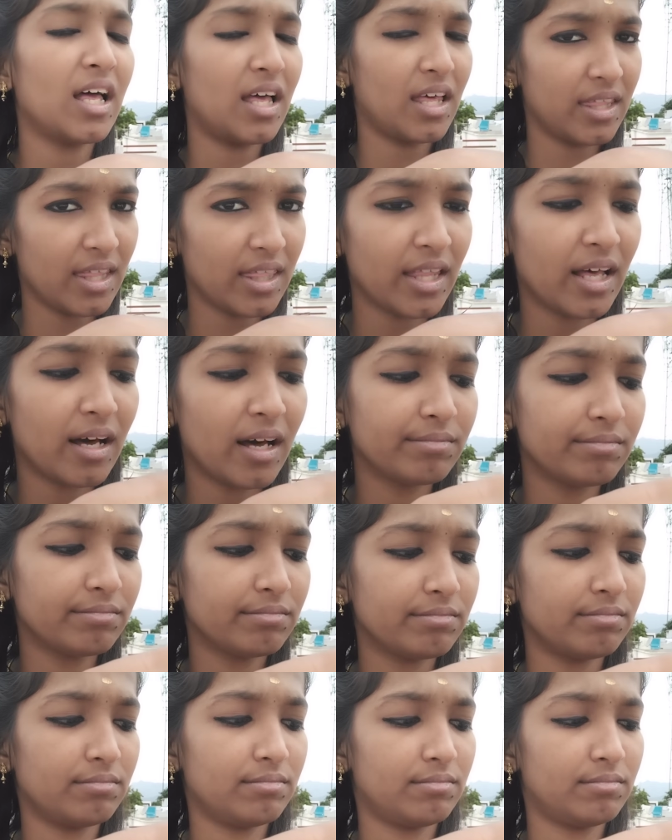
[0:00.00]
அதுதான்
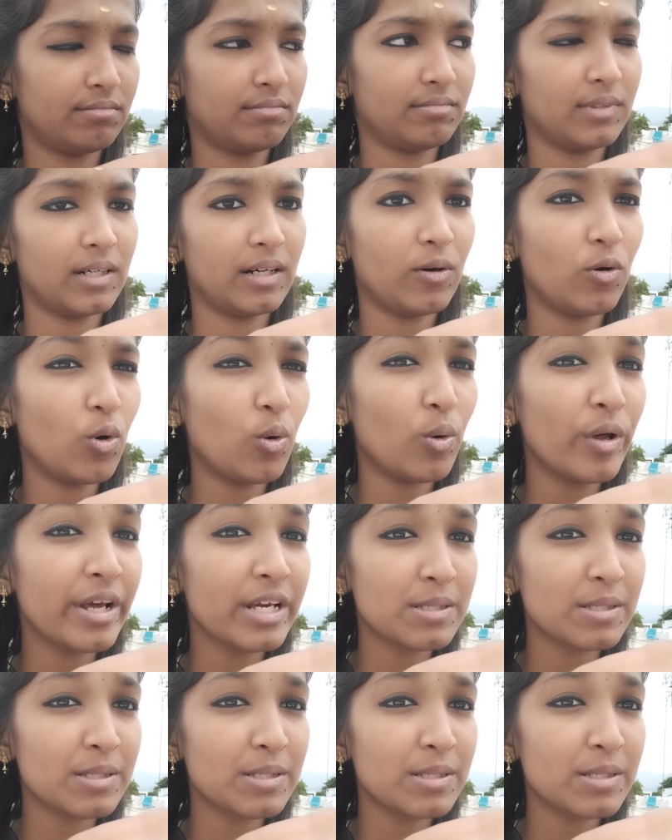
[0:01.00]
ஓவர்